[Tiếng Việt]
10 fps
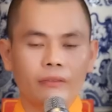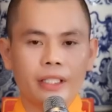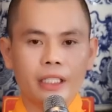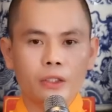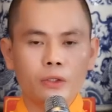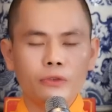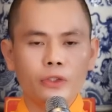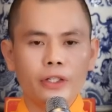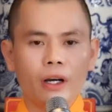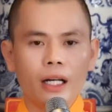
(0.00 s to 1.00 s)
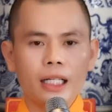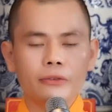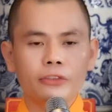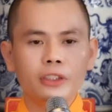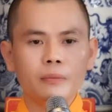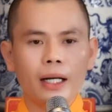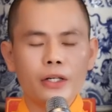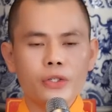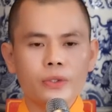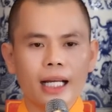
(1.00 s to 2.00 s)
Và những thú vui đó làm phước
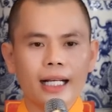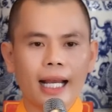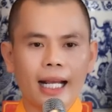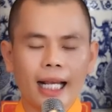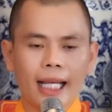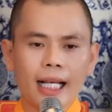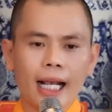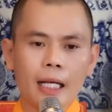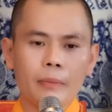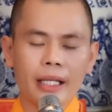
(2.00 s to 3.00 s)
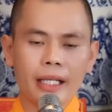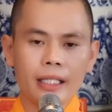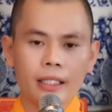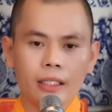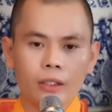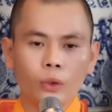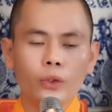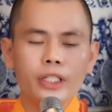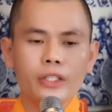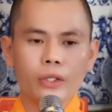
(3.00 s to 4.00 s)
báo chúng ta càng ngày càng bị
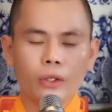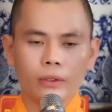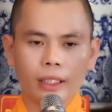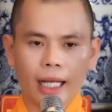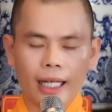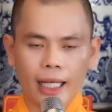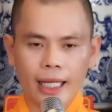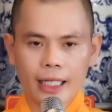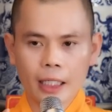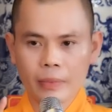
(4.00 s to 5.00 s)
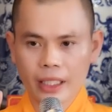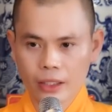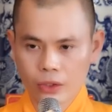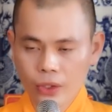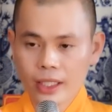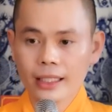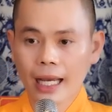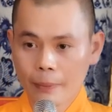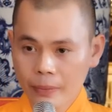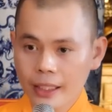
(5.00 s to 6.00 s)
thui chột, càng ngày càng bị thuyên
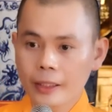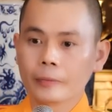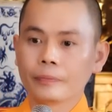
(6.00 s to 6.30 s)
giảm đi.